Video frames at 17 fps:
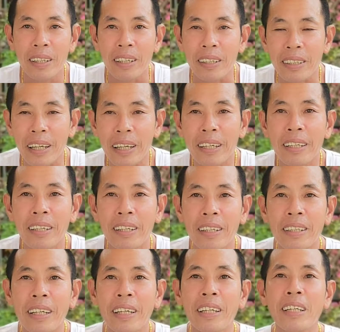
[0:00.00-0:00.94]
một tiếng
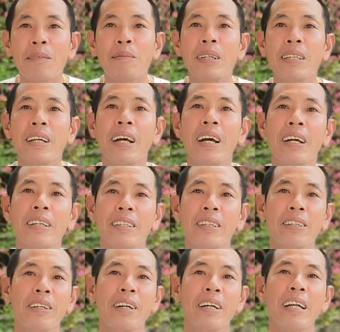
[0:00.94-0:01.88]
nửa tiếng thì mình về
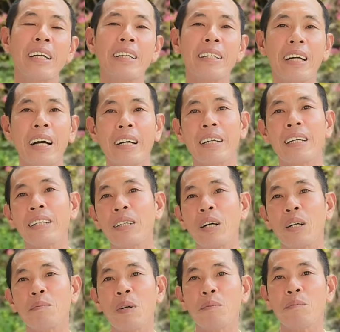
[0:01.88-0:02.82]
chưa có đánh vợ đánh
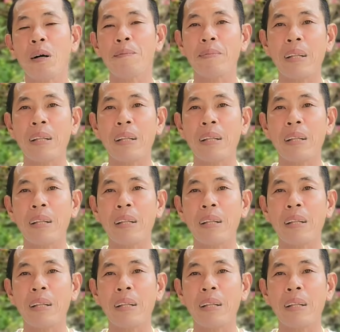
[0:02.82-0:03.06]
con một bập